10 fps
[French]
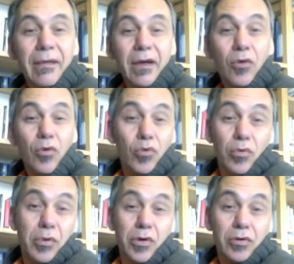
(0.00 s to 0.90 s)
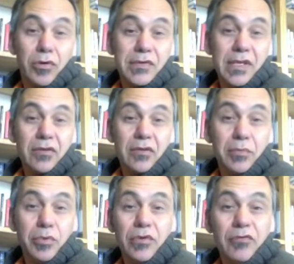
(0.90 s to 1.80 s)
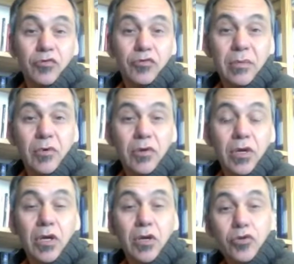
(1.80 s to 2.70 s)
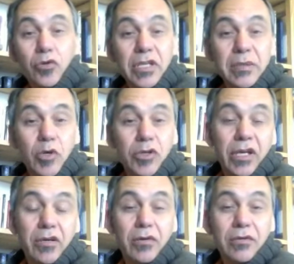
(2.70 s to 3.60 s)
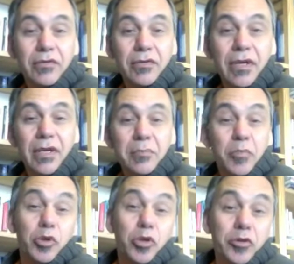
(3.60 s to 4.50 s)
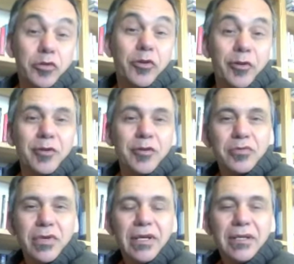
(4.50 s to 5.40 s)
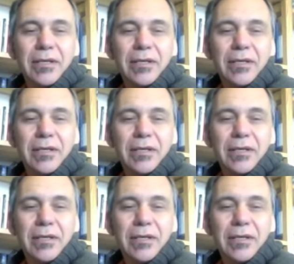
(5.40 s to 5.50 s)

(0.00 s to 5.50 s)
alors on comprend que Satan peut éventuellement donner de bonnes récoltes, pendant un temps en tout cas.